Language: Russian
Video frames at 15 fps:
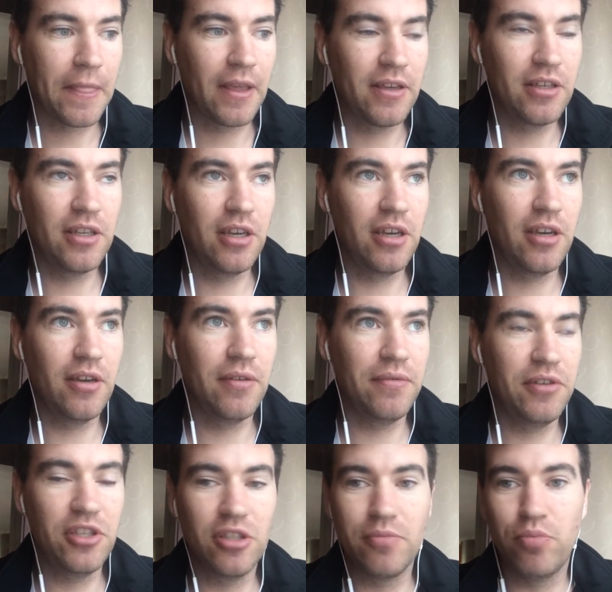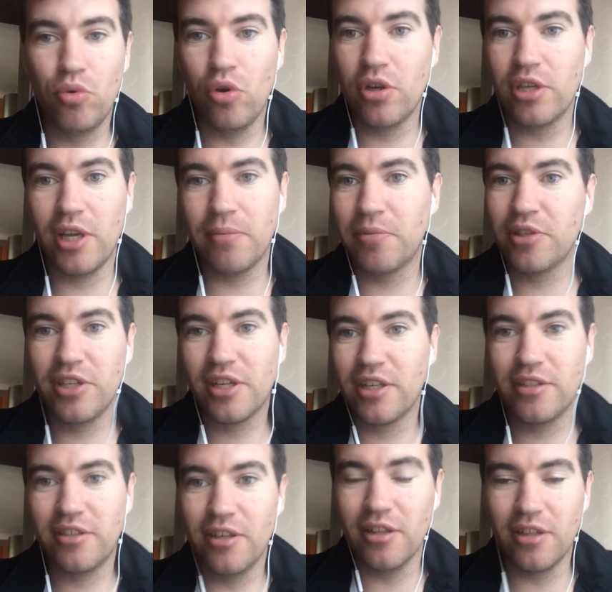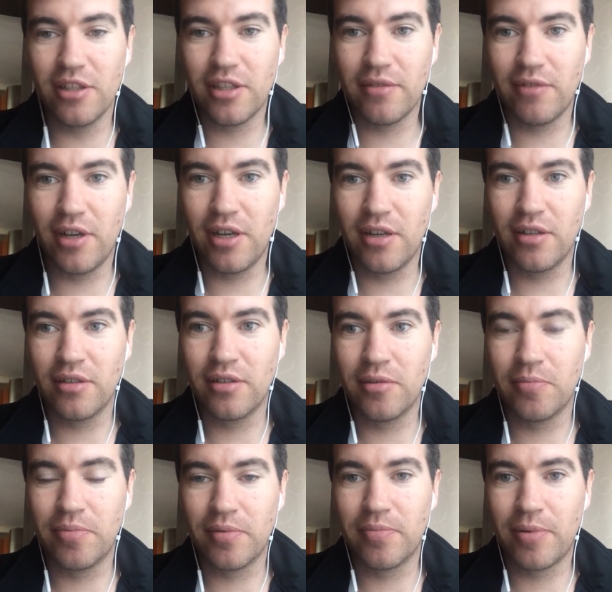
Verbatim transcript: И видит Бог, я бы не хотел этого э,